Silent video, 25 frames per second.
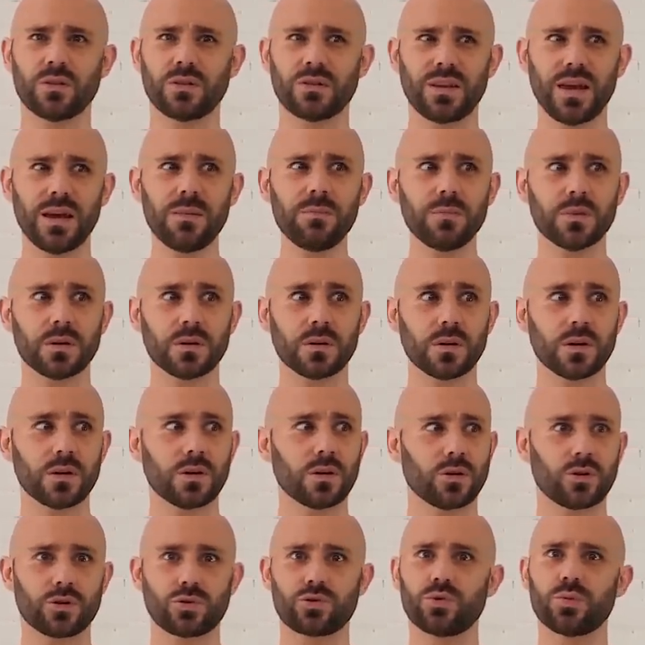Theme,
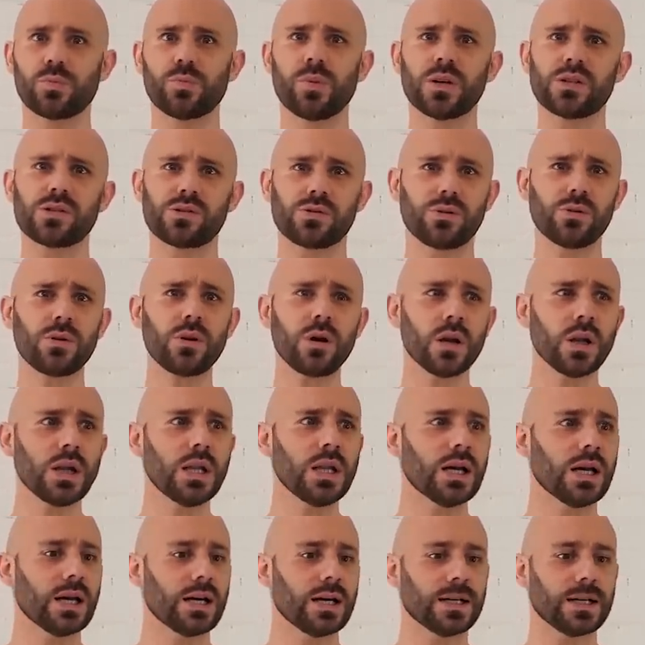je euh, je suis pas sûr,
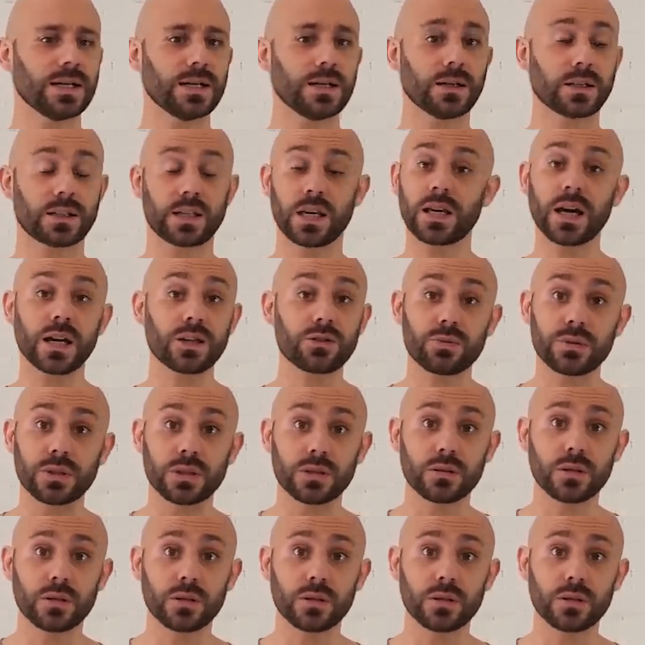qui est gratuit.